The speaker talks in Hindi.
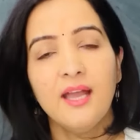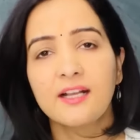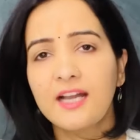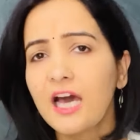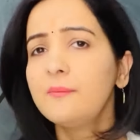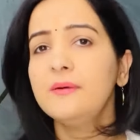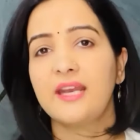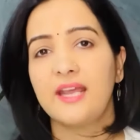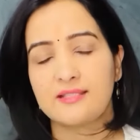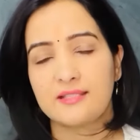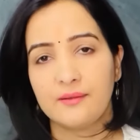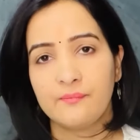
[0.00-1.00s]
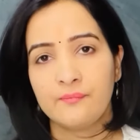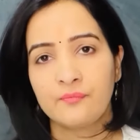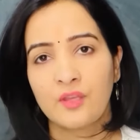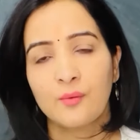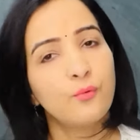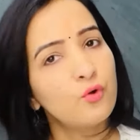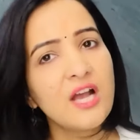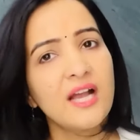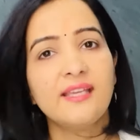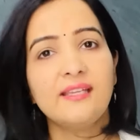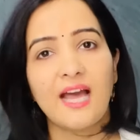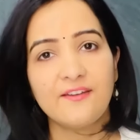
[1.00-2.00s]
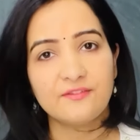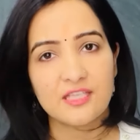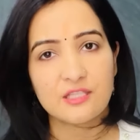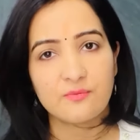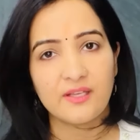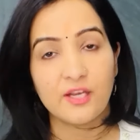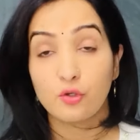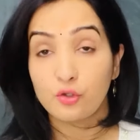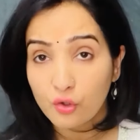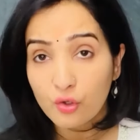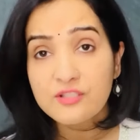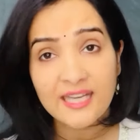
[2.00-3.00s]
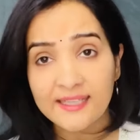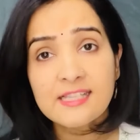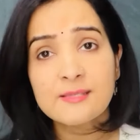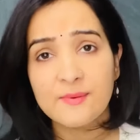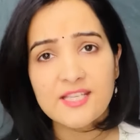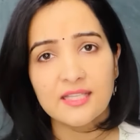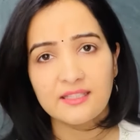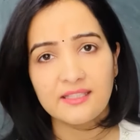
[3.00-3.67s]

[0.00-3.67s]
गर्भगृह से पूजा की लाइव तस्वीरें जो न्यूज चैनल्स में चलती